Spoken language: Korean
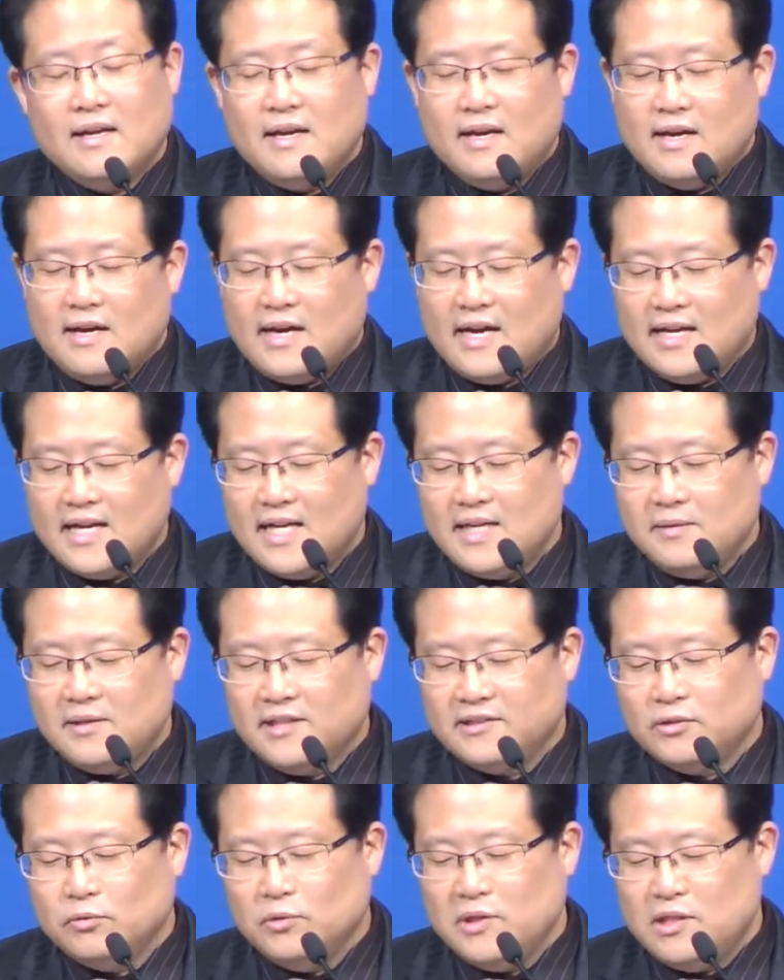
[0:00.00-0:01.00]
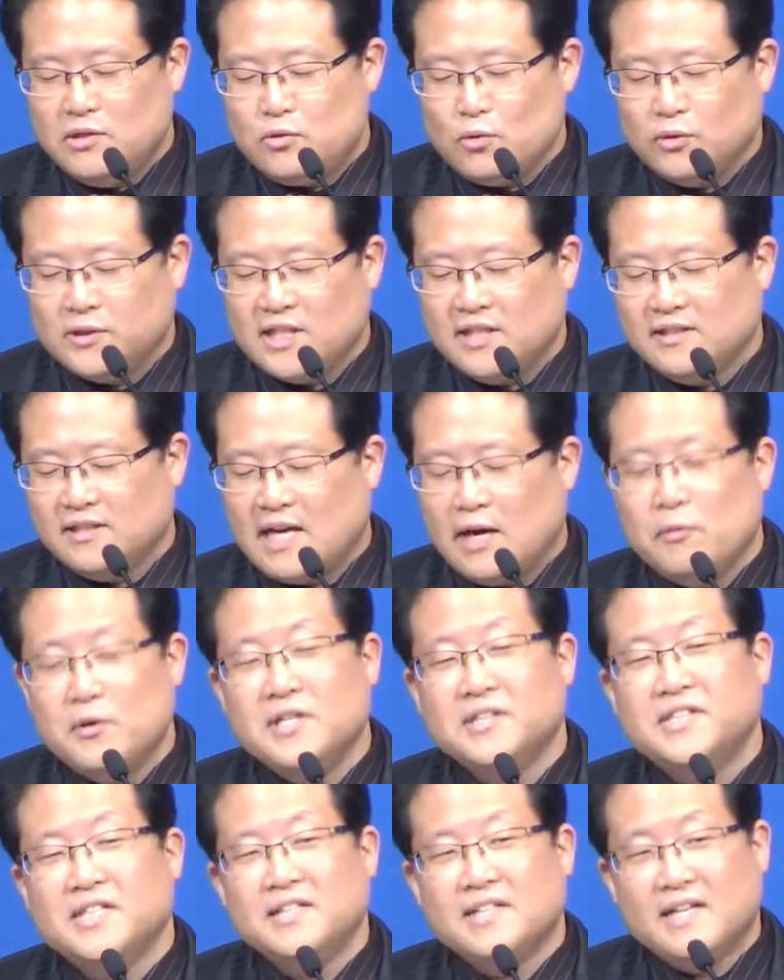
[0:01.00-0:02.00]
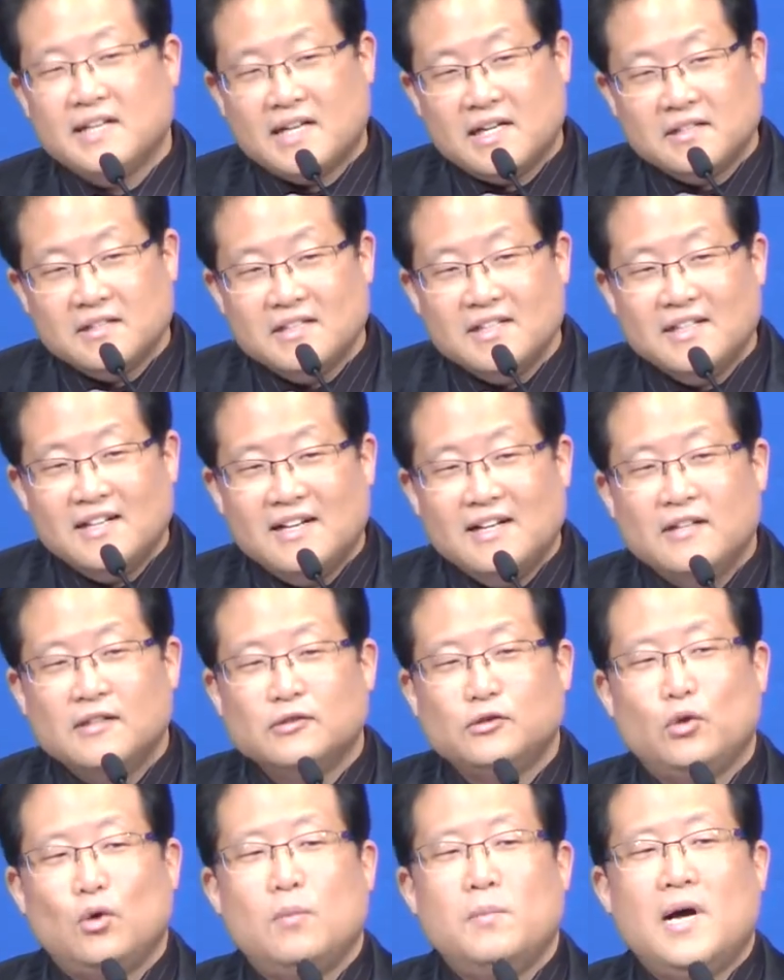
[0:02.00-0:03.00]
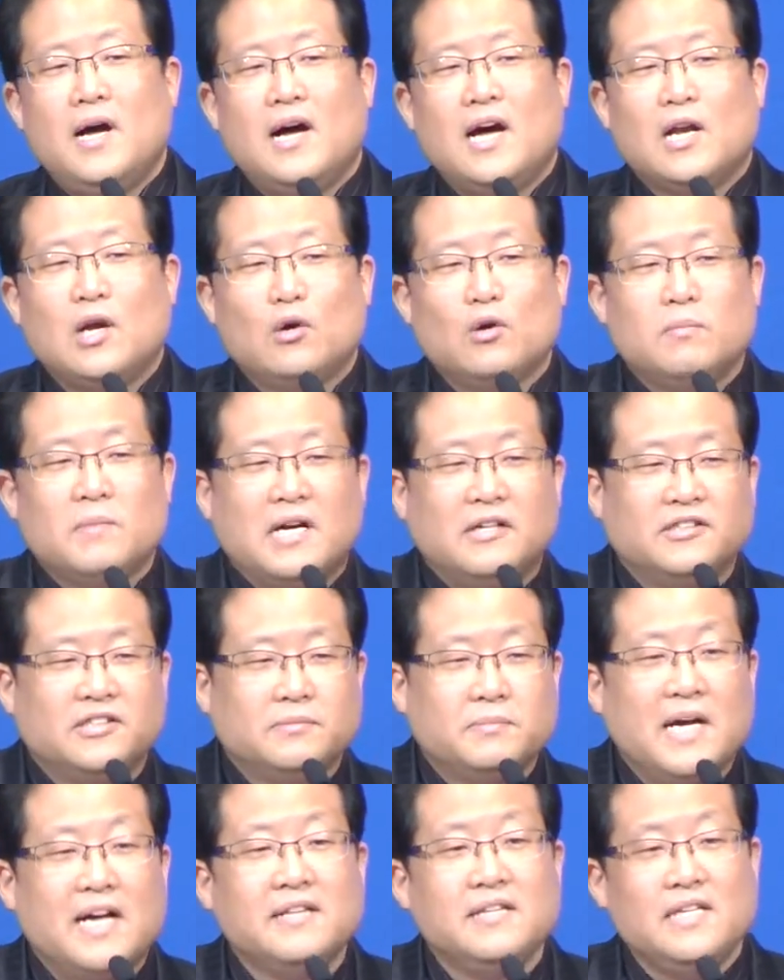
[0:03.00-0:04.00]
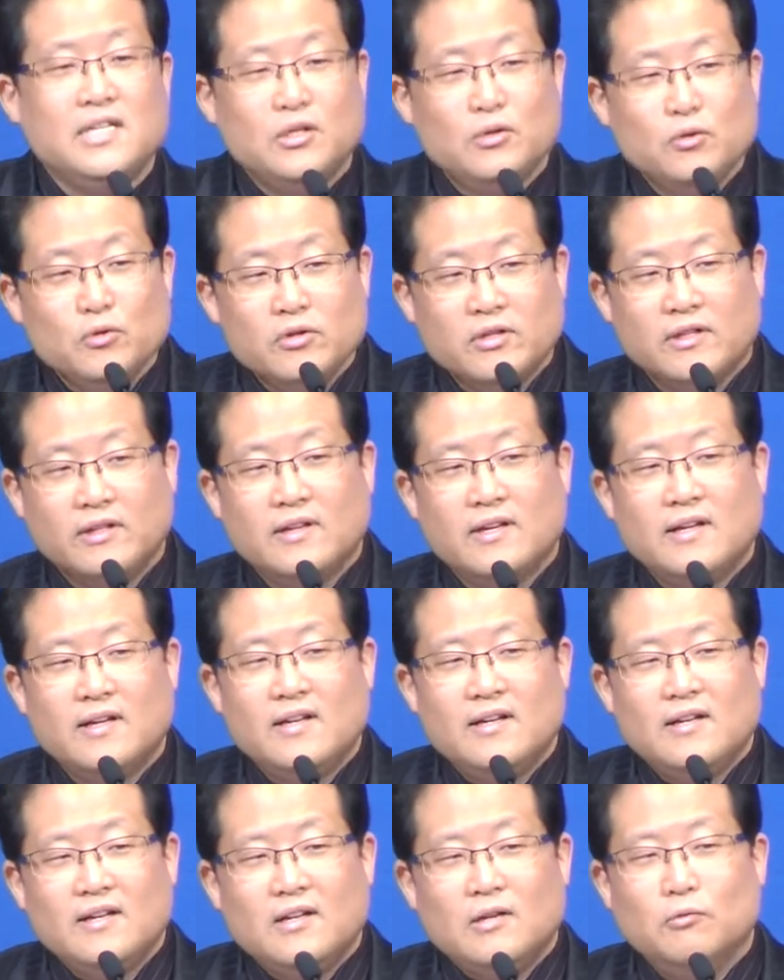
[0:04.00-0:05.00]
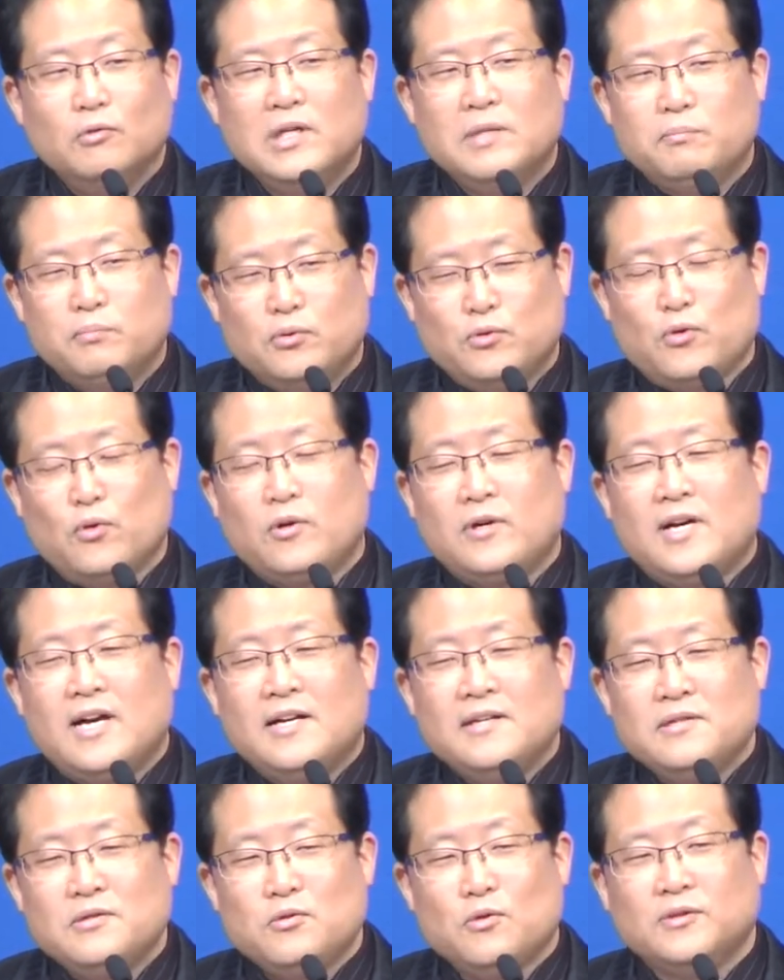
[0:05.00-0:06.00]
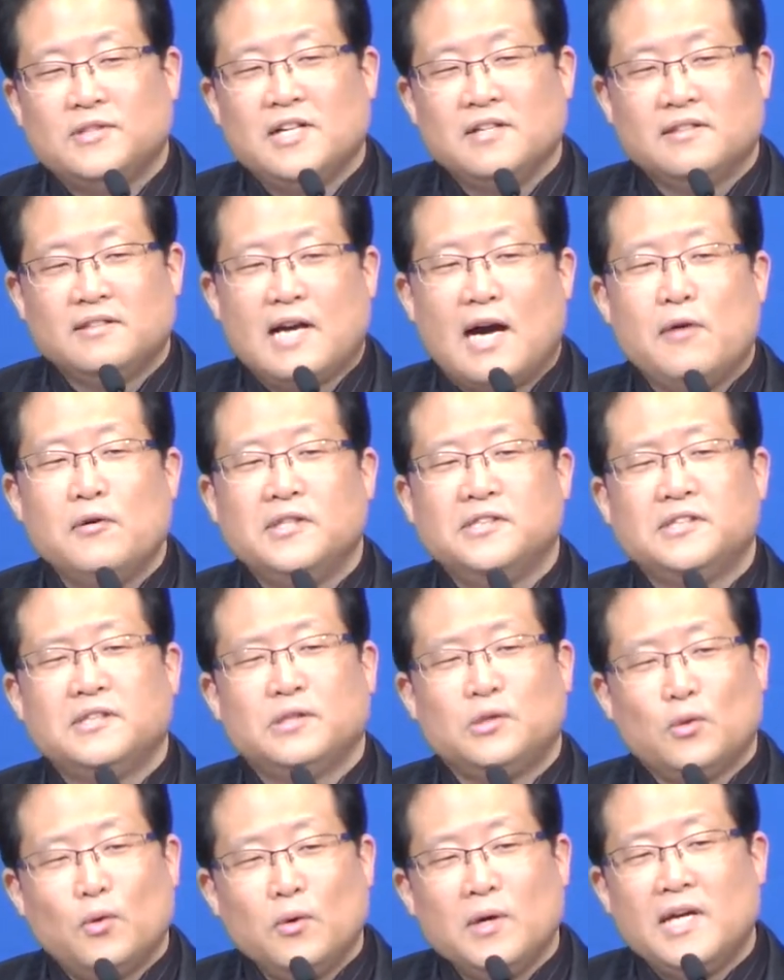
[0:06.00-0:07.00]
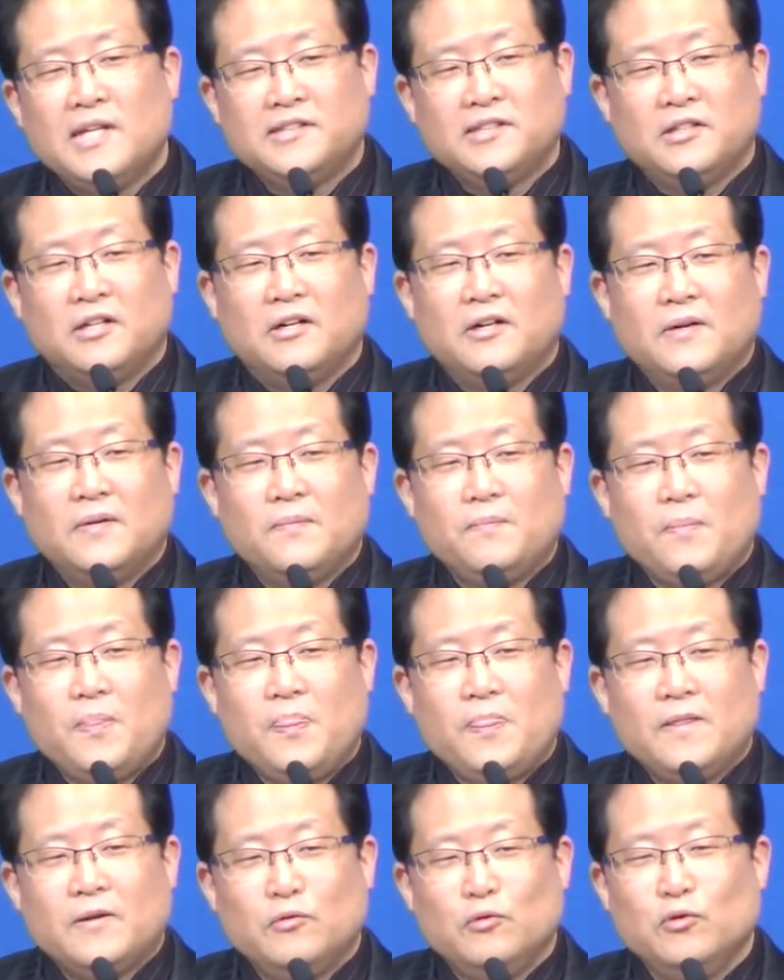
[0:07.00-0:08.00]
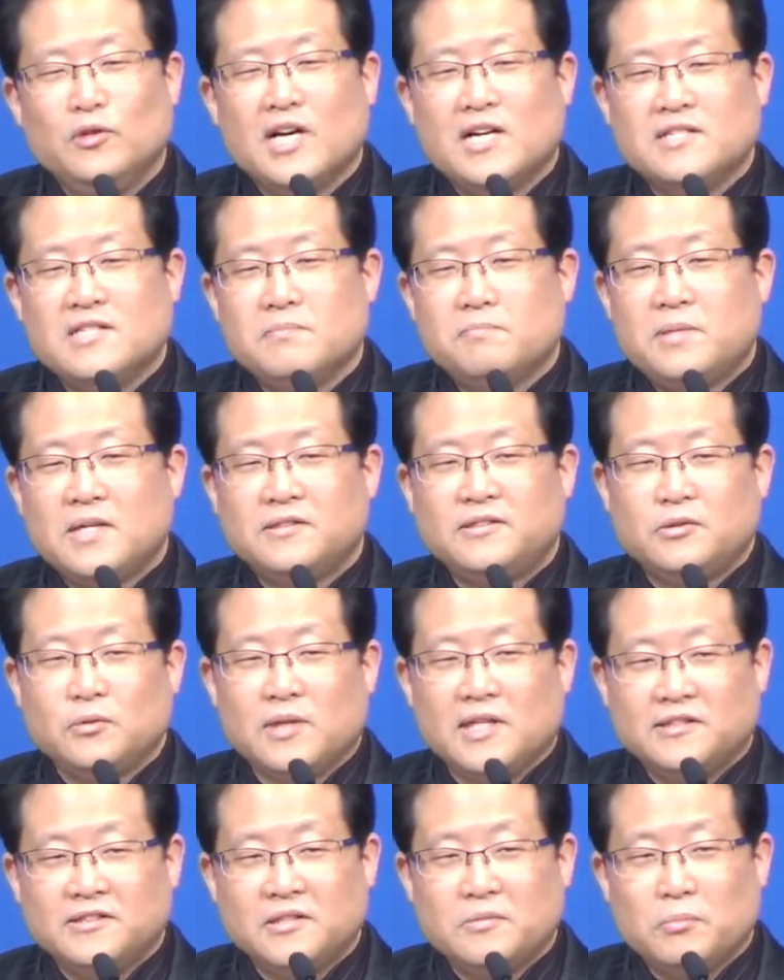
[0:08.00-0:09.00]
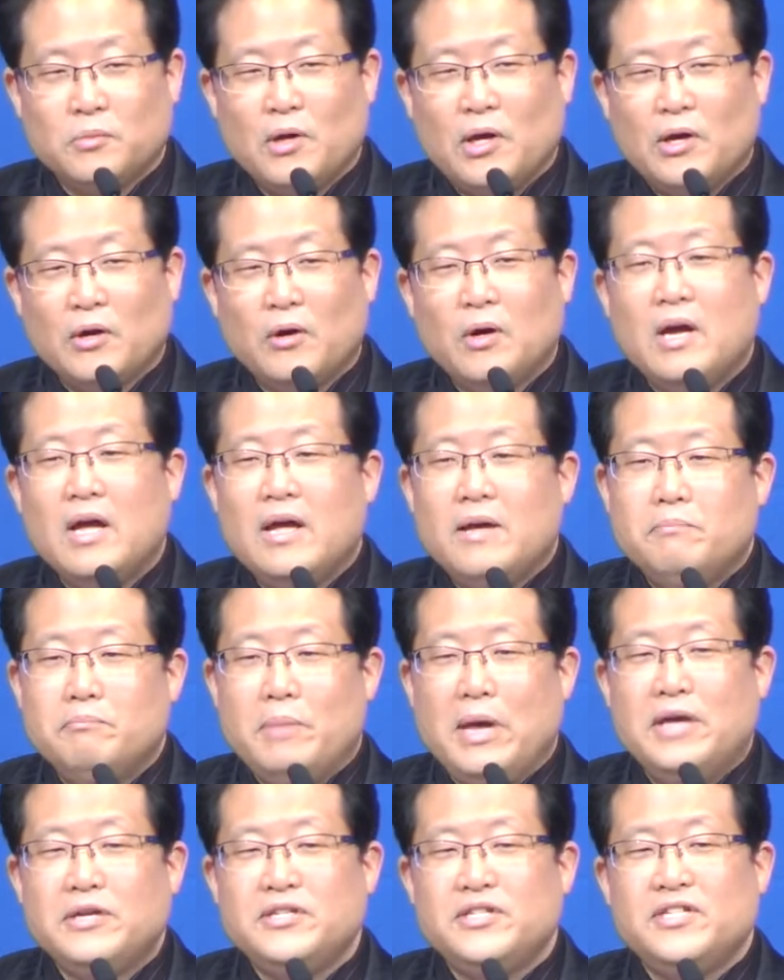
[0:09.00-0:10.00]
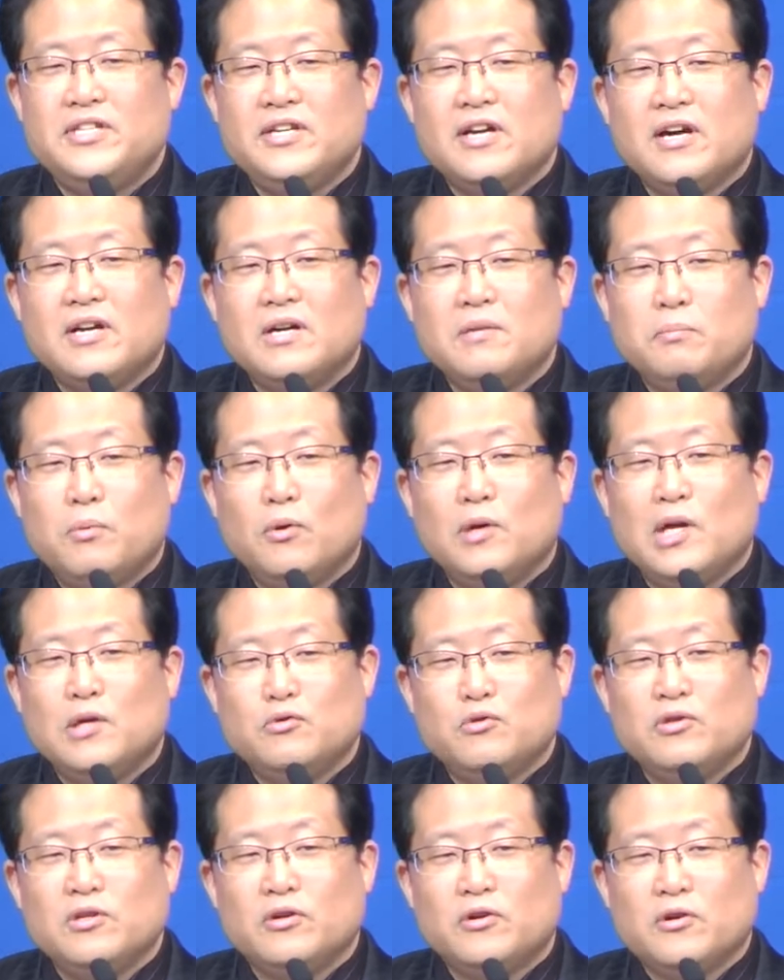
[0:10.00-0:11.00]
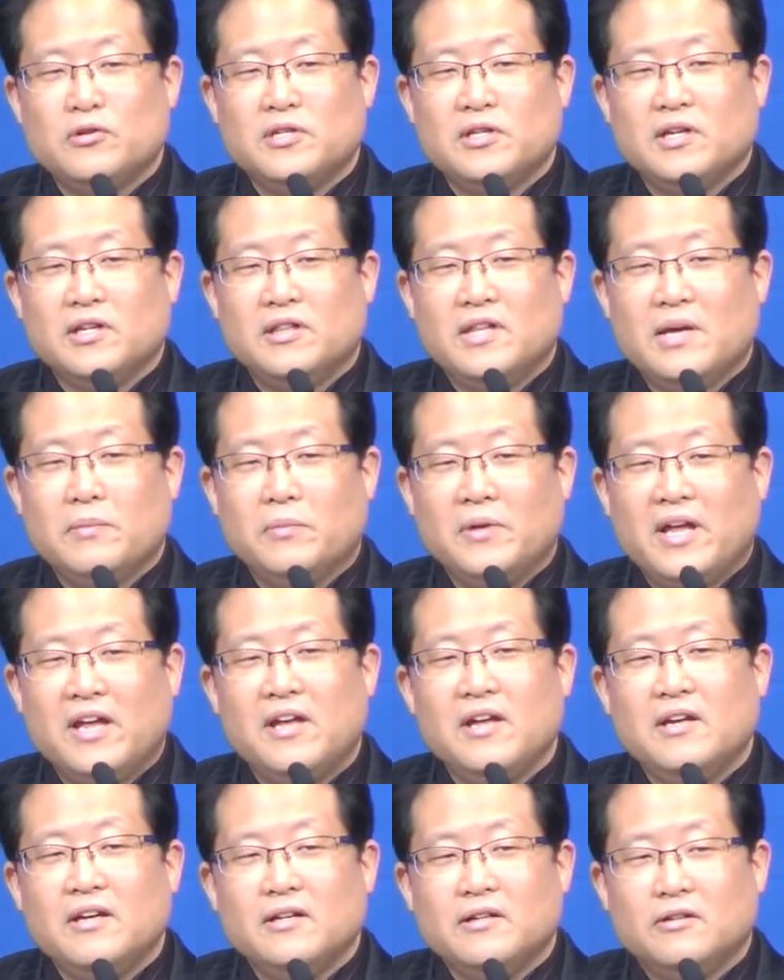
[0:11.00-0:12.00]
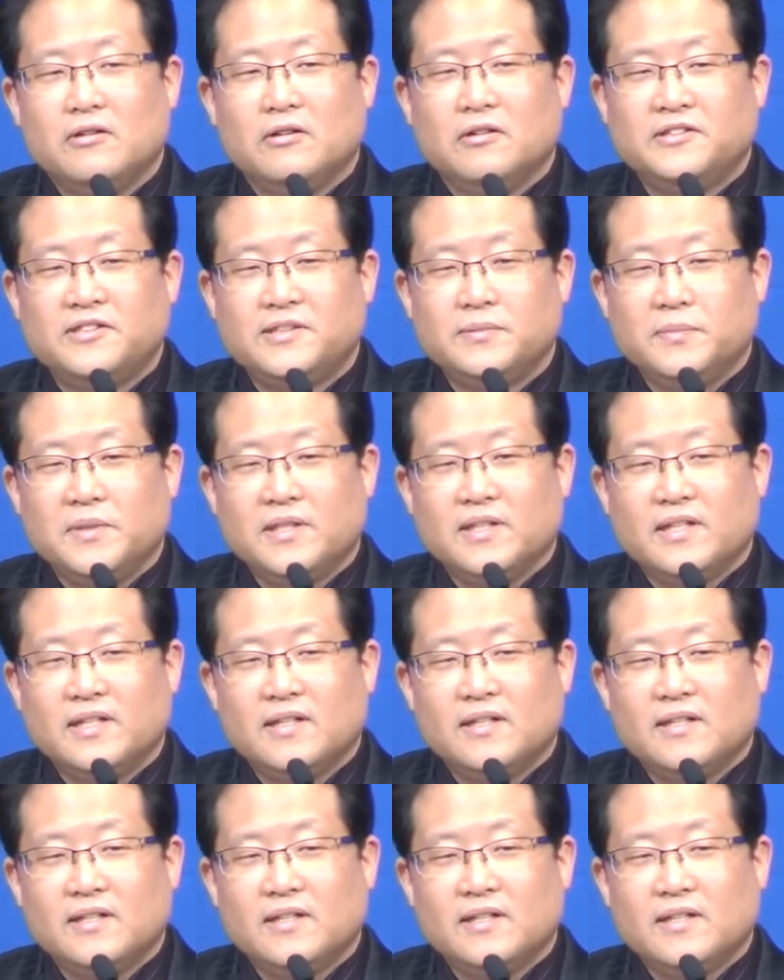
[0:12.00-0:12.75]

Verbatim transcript: 하나님께서 우리 조상 다윗의 나라를 소망하라고 말씀한 이유는 우리 부족한 조상 다윗을 통해서 유다 지파 속에서 뭐예요? 메시아를 보내 주실 것이기 때문에 그렇습니다.